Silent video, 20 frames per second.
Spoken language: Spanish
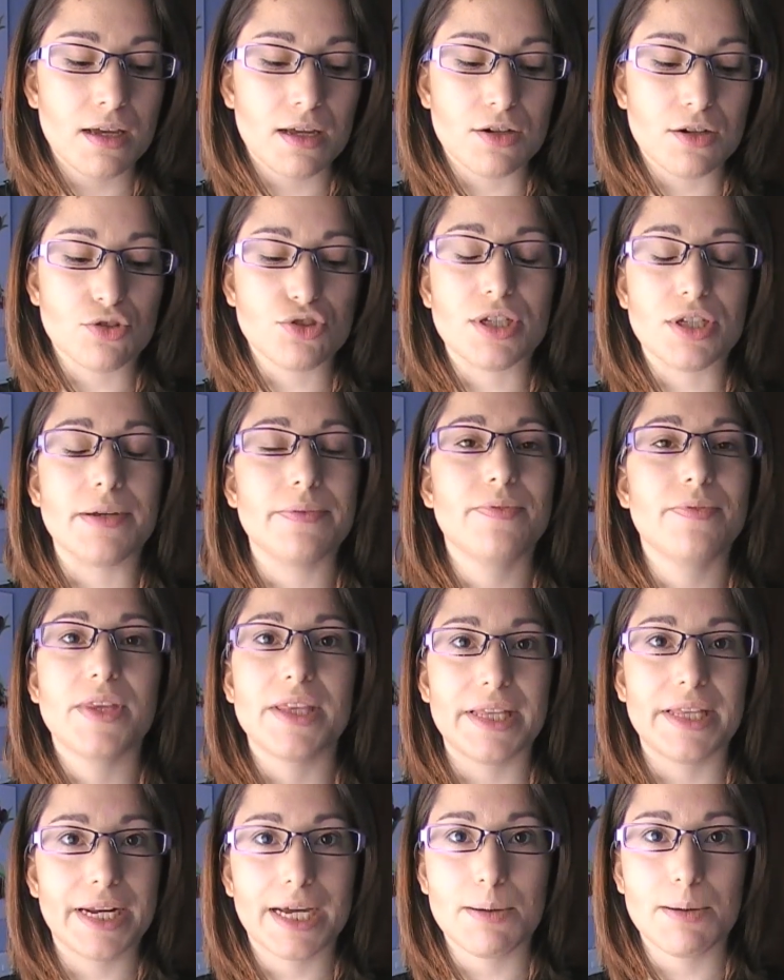No sé,
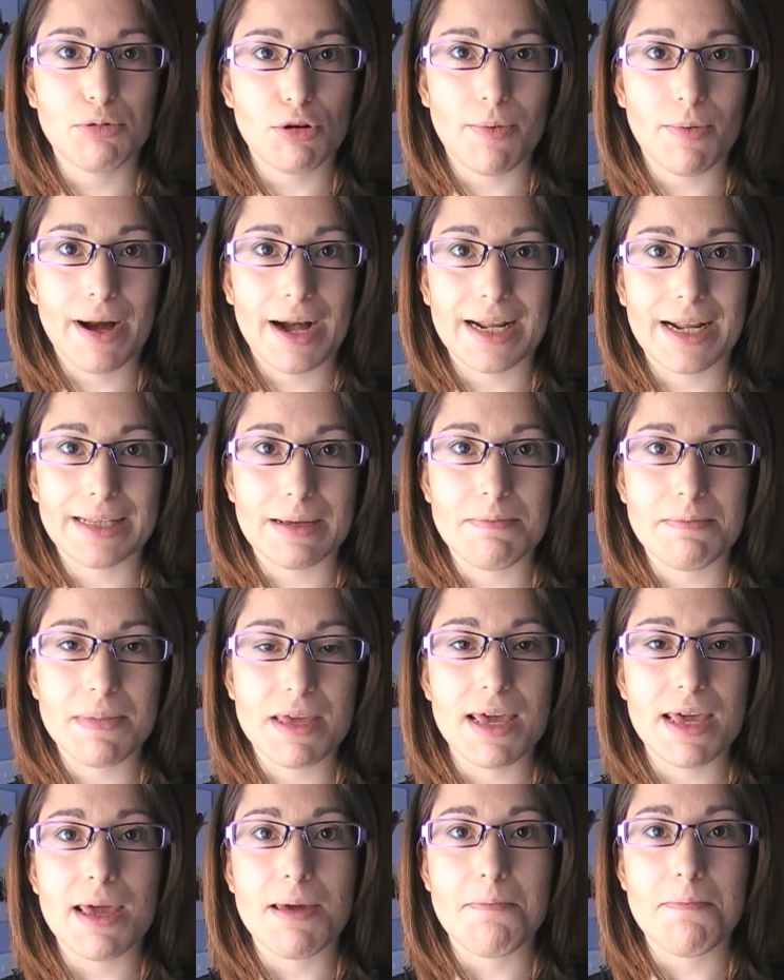tendré que probarla
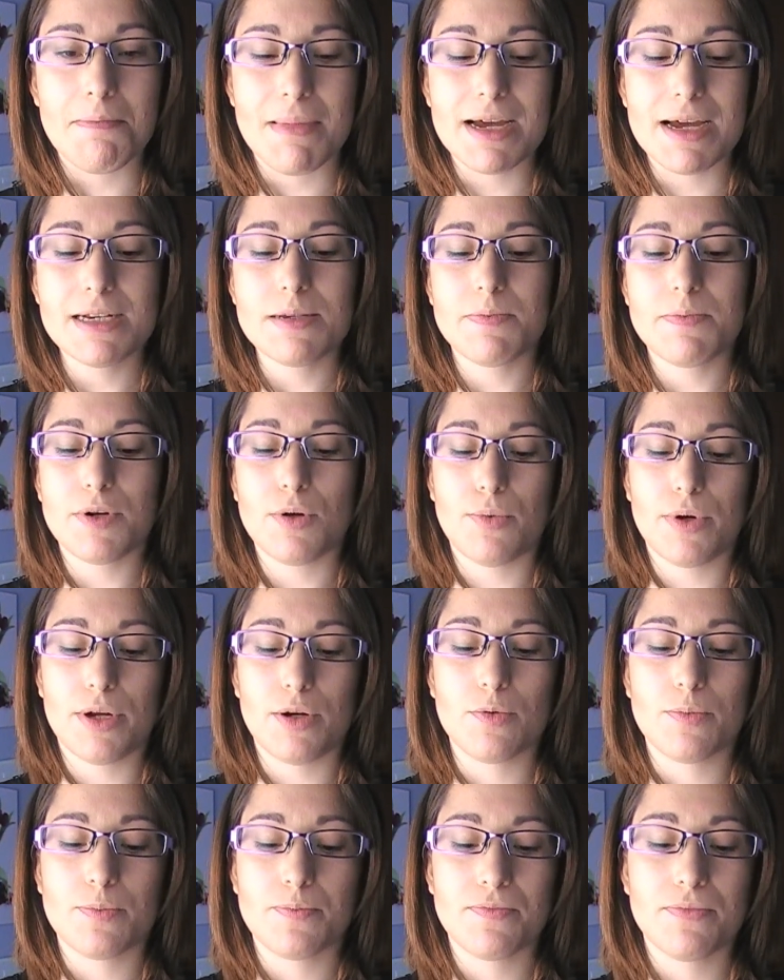también más, pero
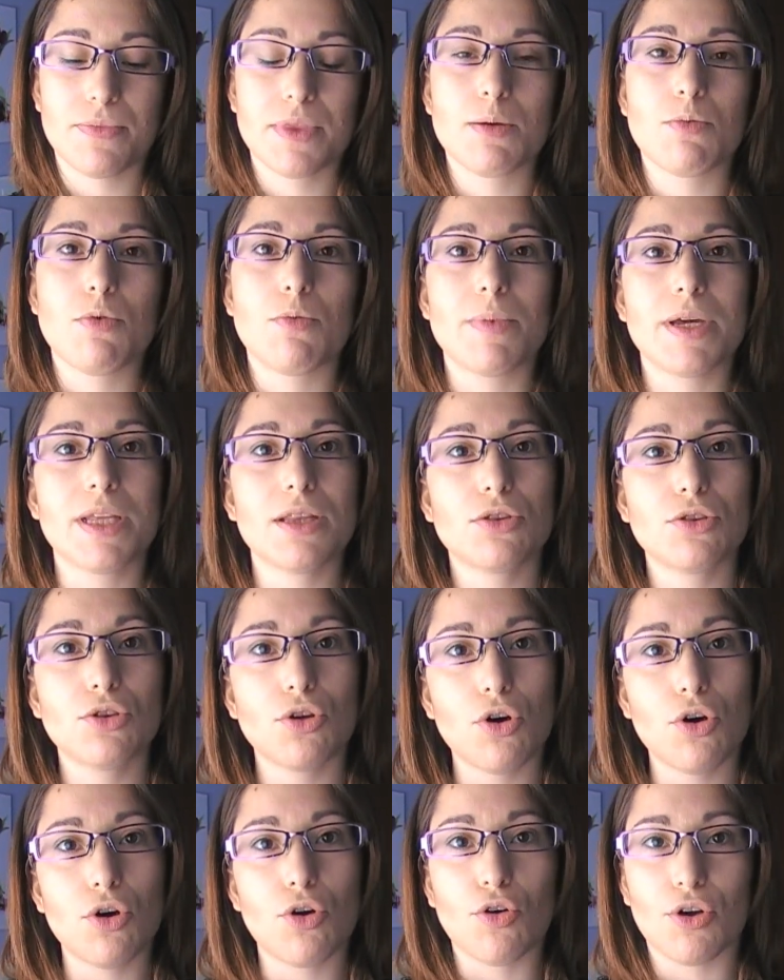bueno, de
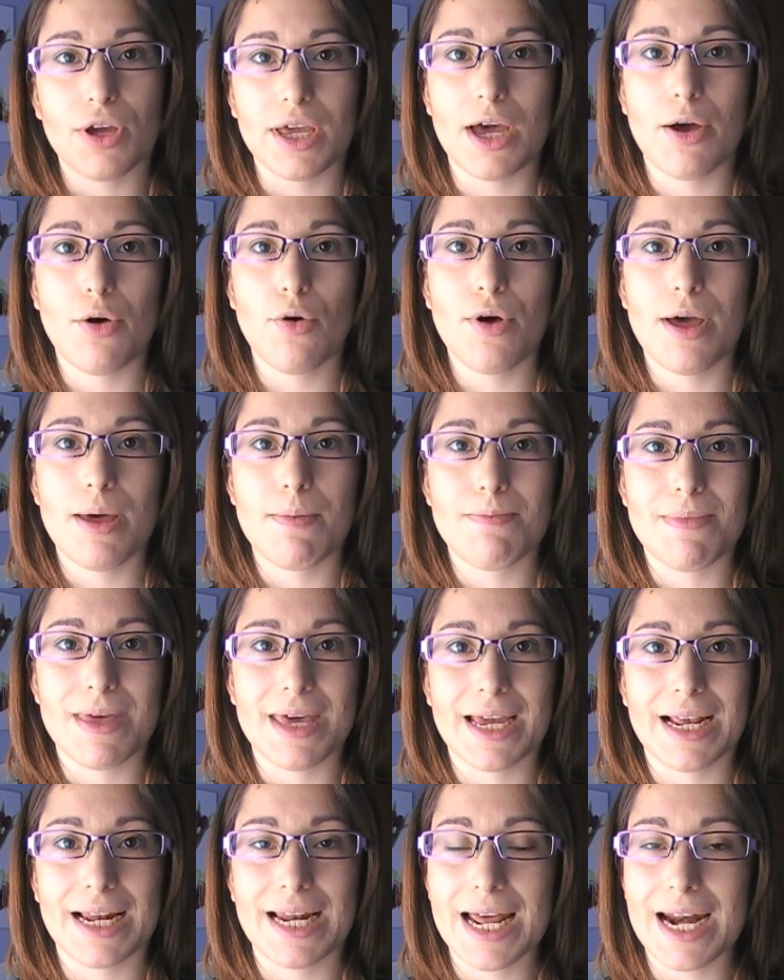momento lo que hago es
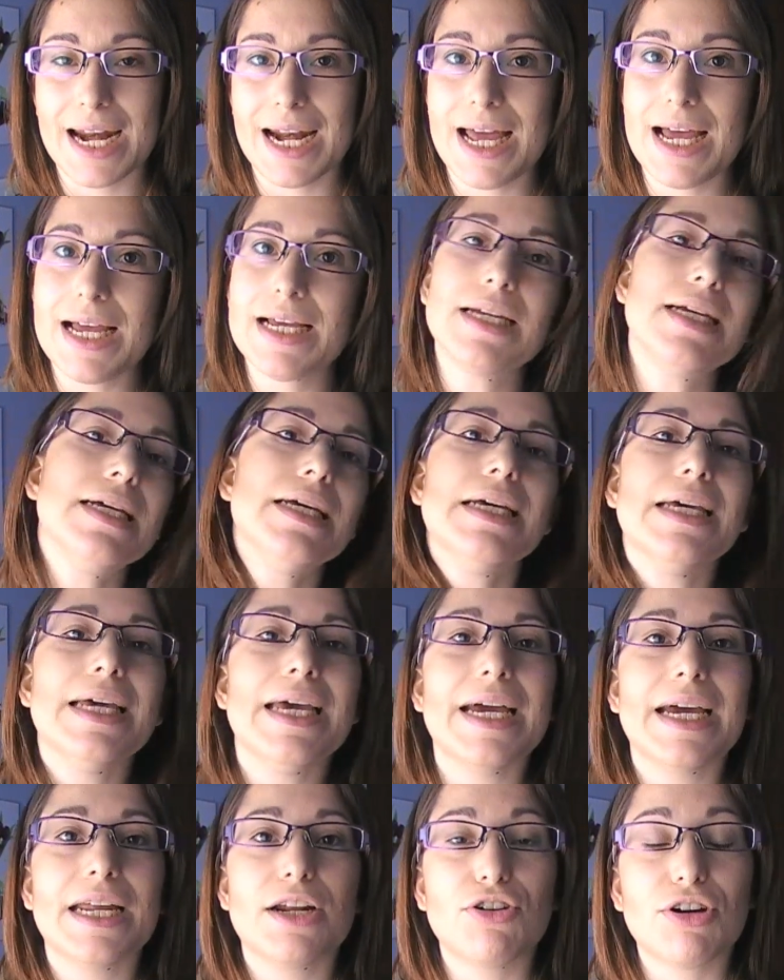mezclarla
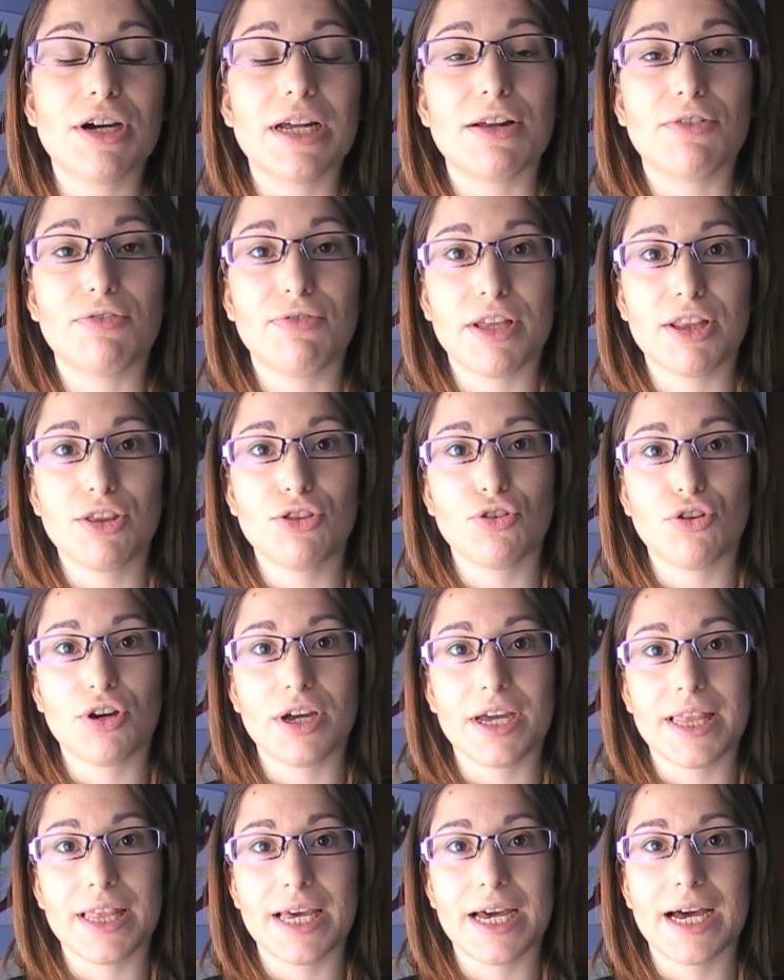y creo que el efecto
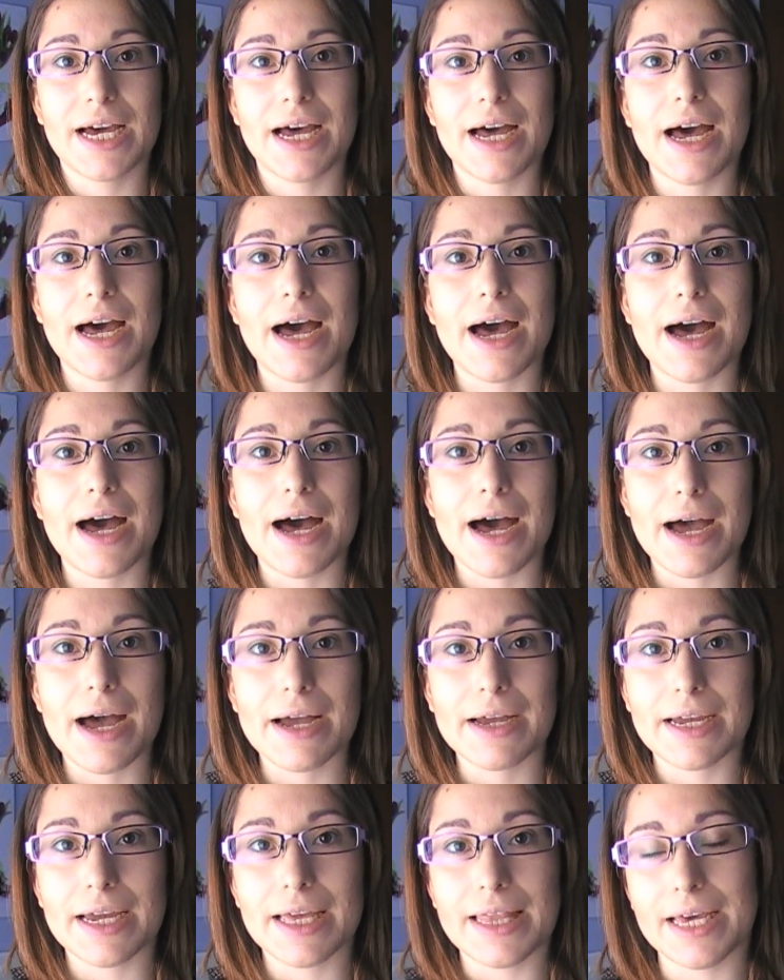que deja,
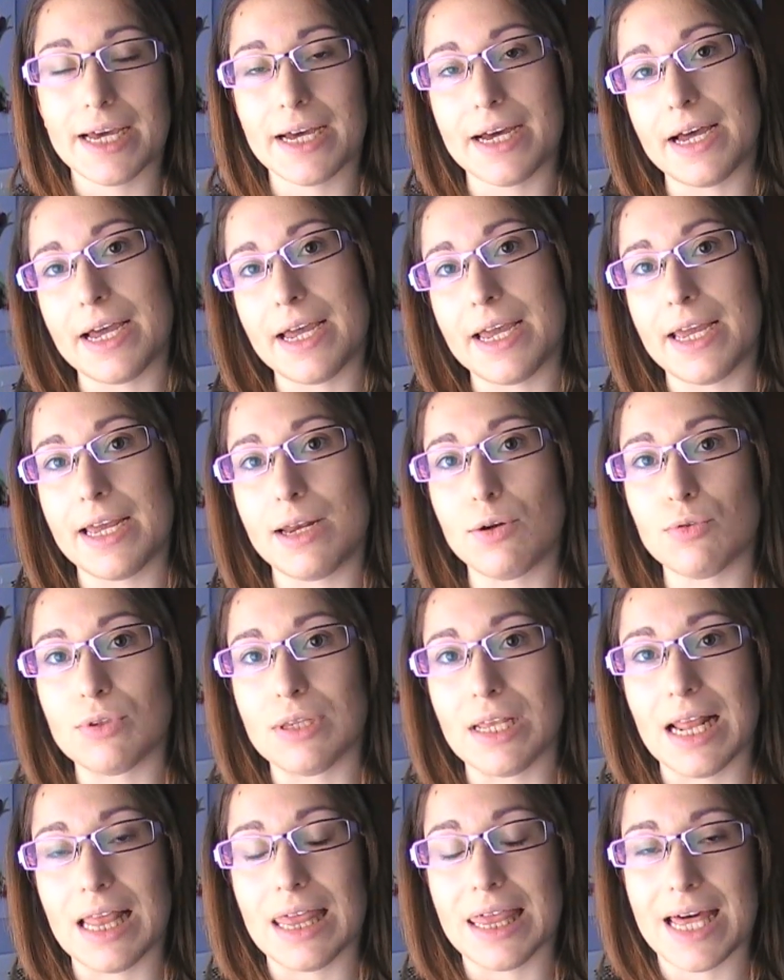que deja el
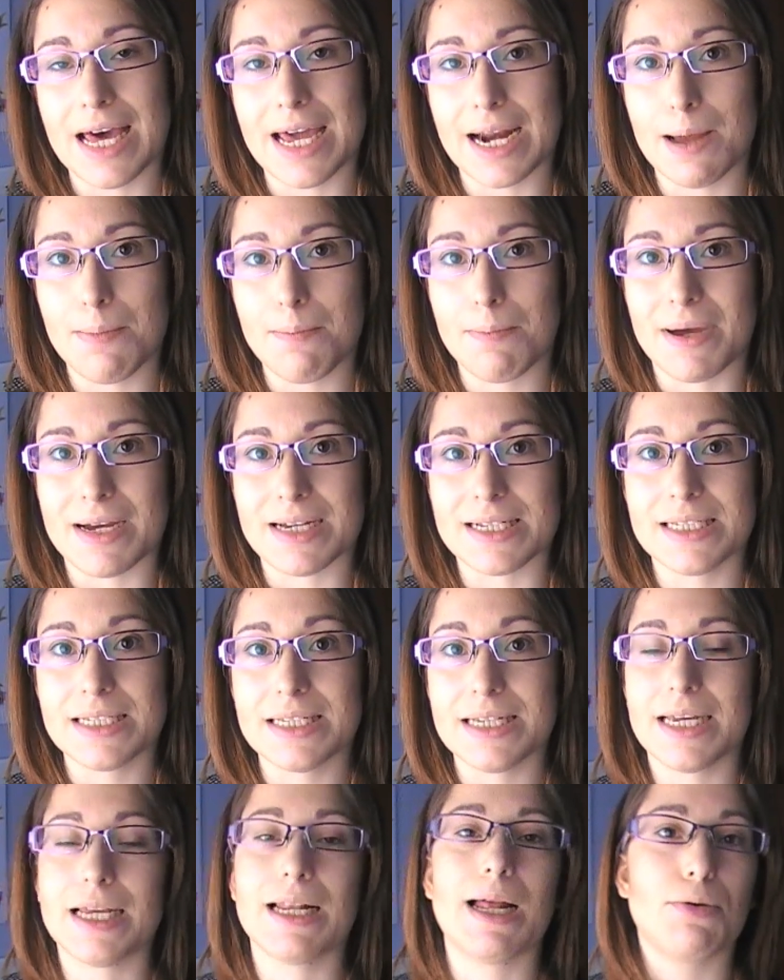utilizar ambas
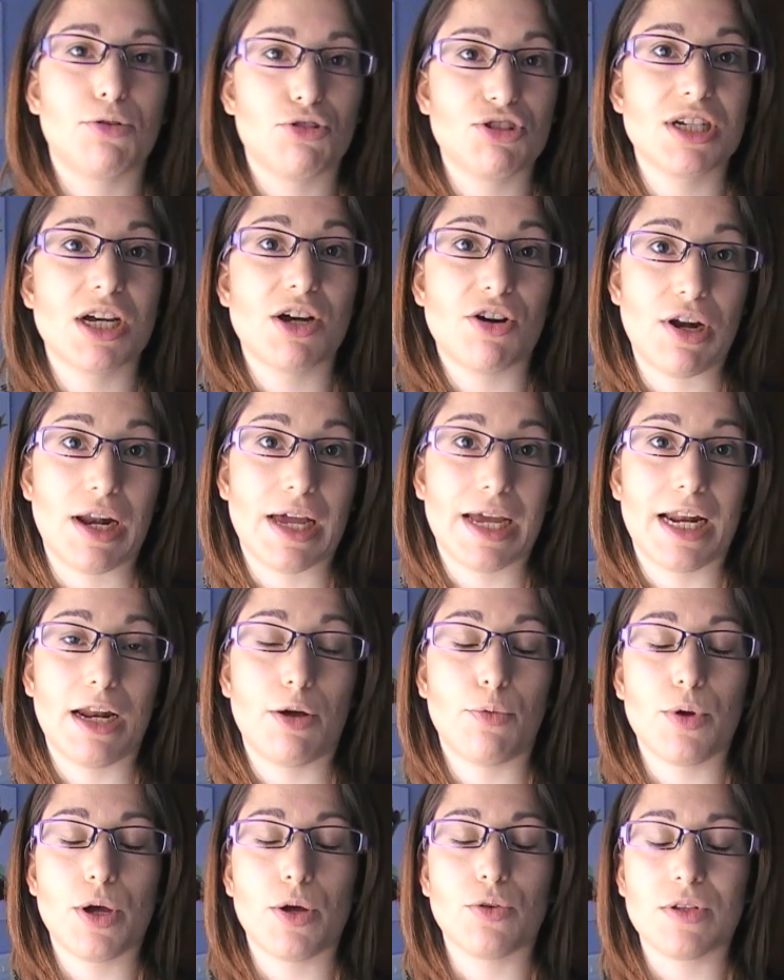y la brocha con la que
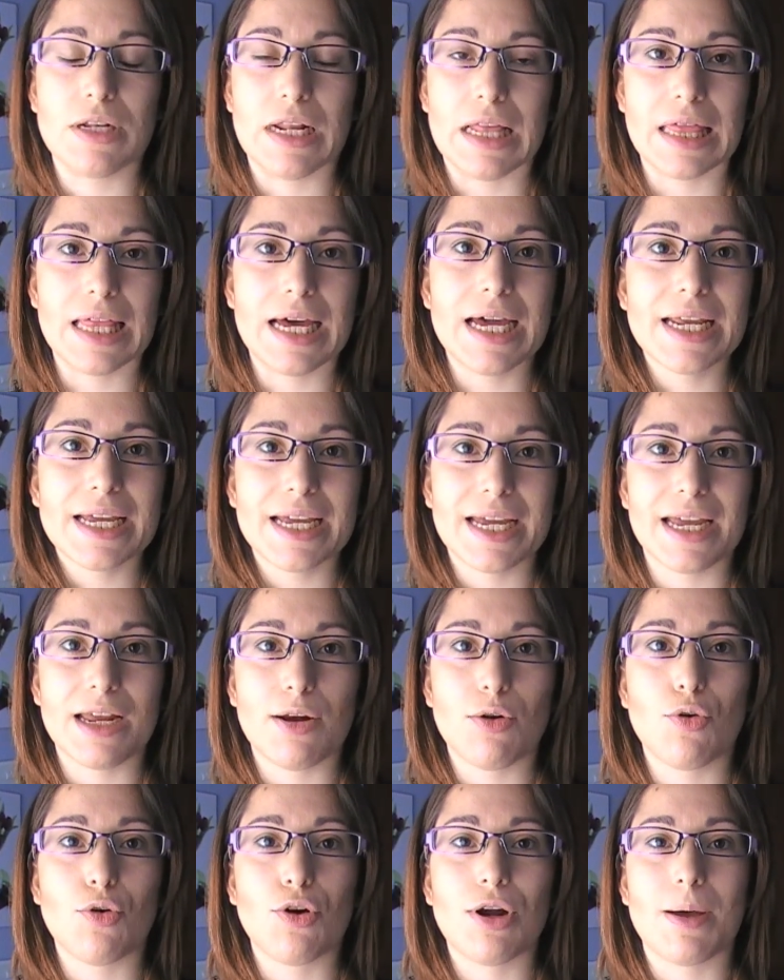lo voy a utilizar, que
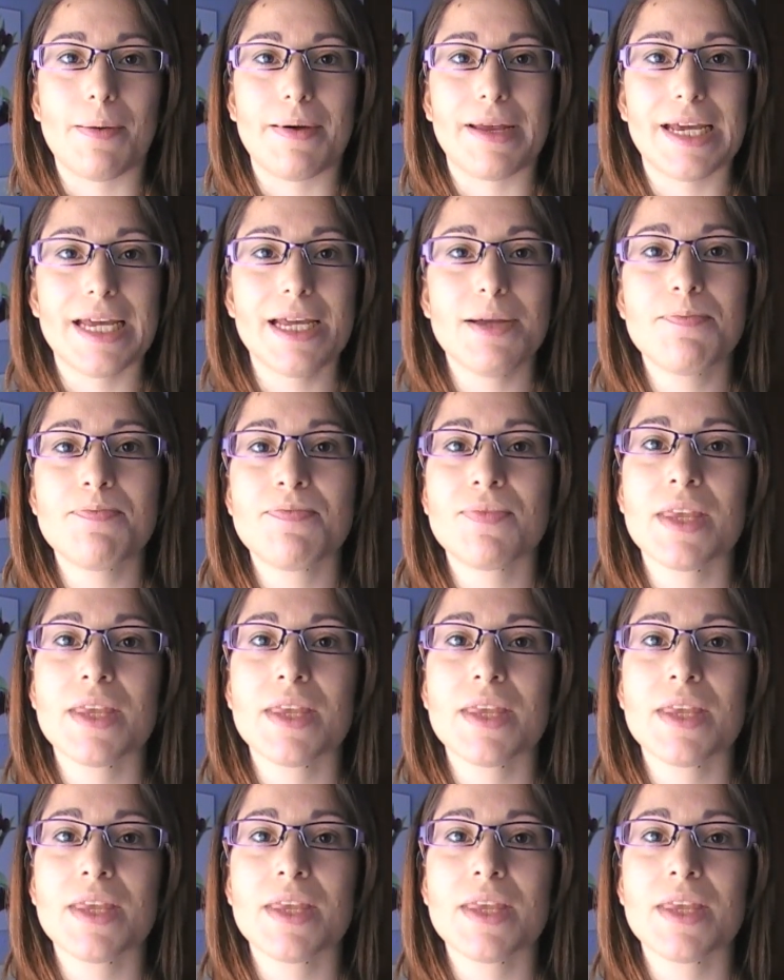luego la veréis,